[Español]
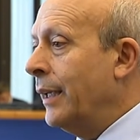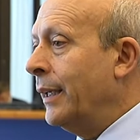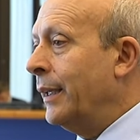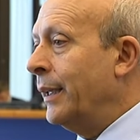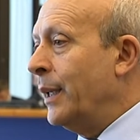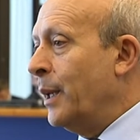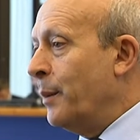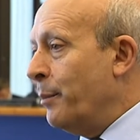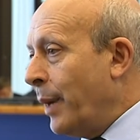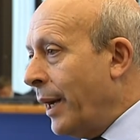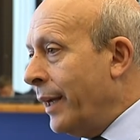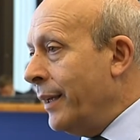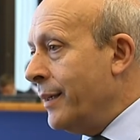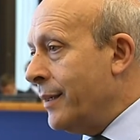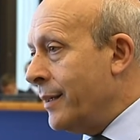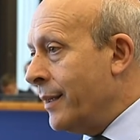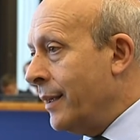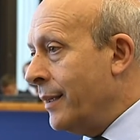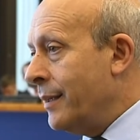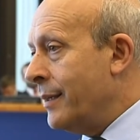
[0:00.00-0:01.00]
de
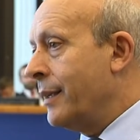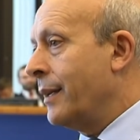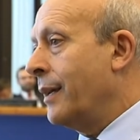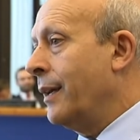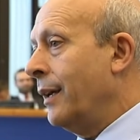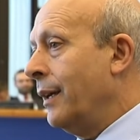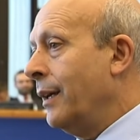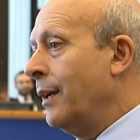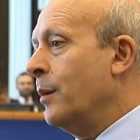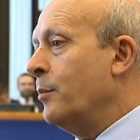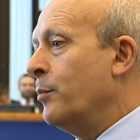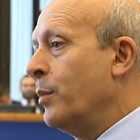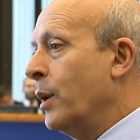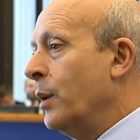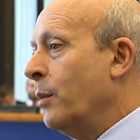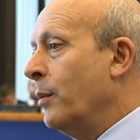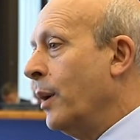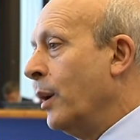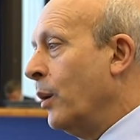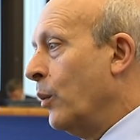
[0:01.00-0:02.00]
países que
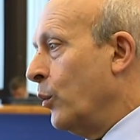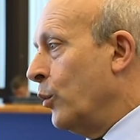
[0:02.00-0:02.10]
prevén